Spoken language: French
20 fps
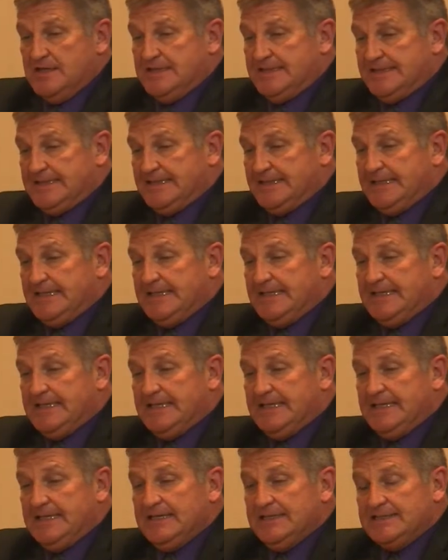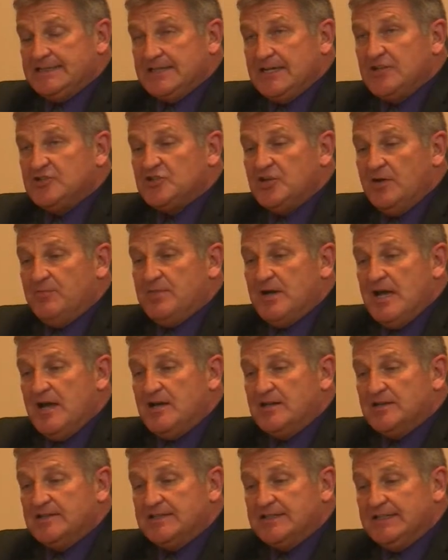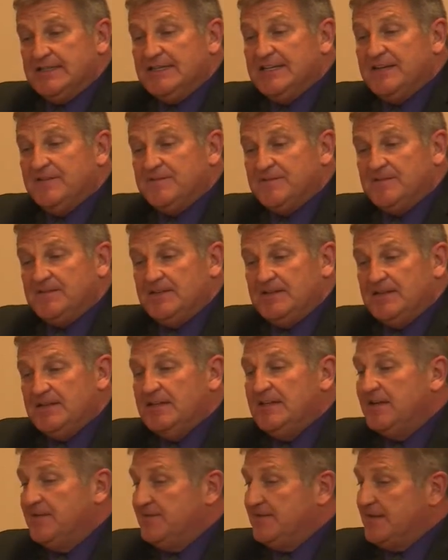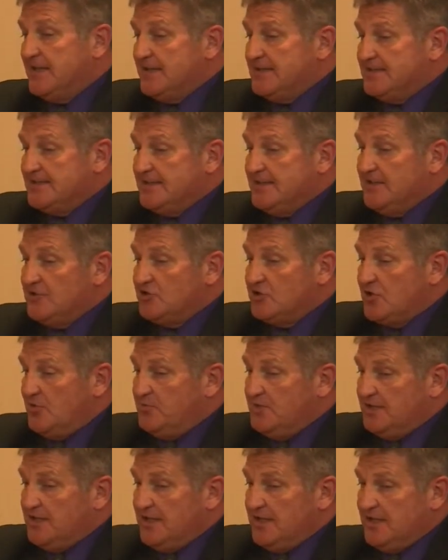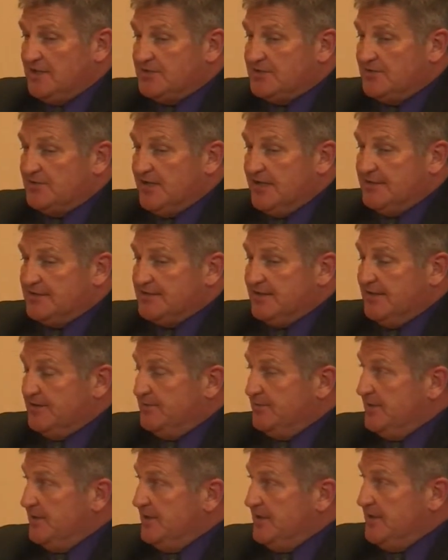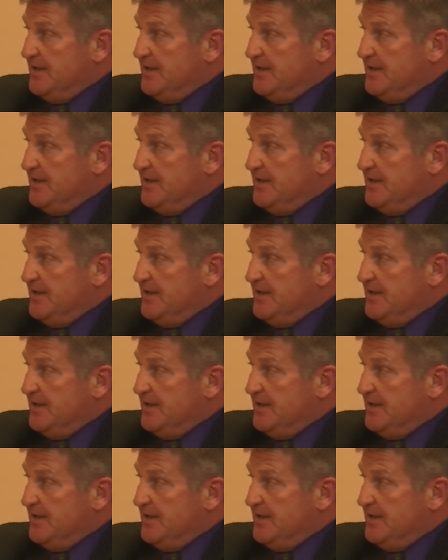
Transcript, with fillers: Ce, ce que je déplore, c'est l'inefficacité du comité dans son ensemble.